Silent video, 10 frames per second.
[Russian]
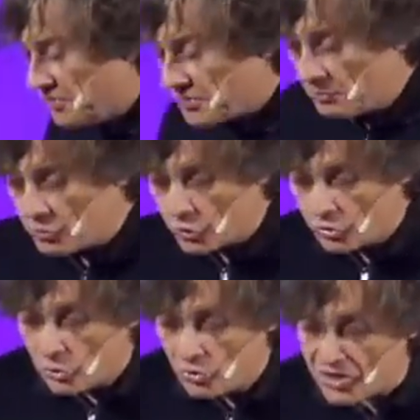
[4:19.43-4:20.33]
смысл,
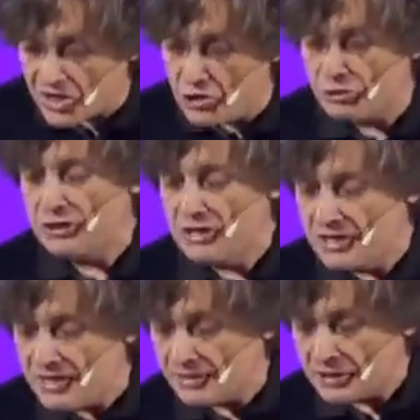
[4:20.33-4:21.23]
только если
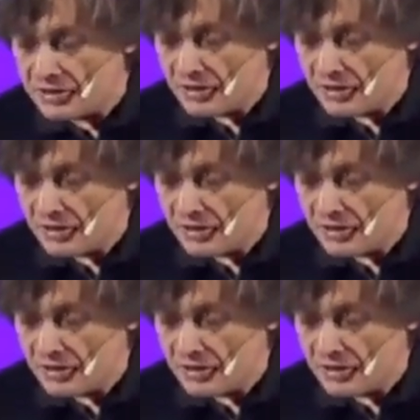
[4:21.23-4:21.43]
есть